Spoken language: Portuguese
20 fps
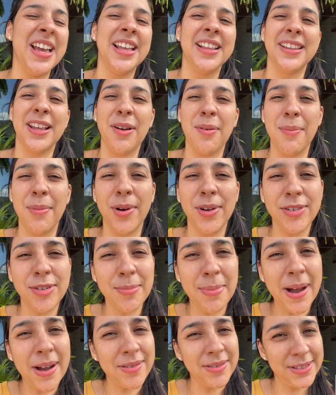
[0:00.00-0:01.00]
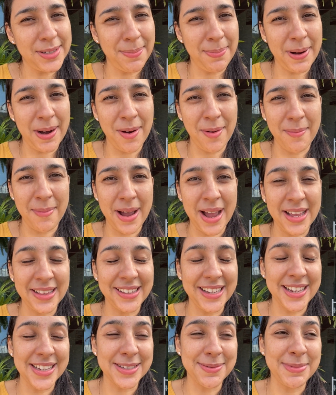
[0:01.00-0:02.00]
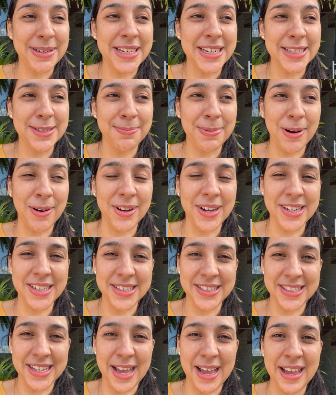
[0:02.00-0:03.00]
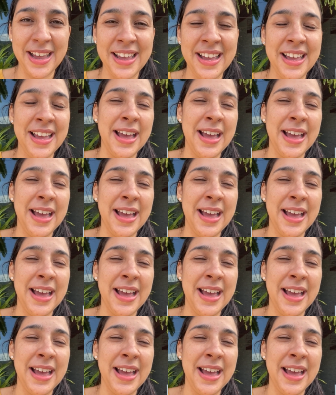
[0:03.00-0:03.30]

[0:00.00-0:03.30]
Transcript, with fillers: Tem um monte de bagunça pra arrumar, tem as meninas pra organizar.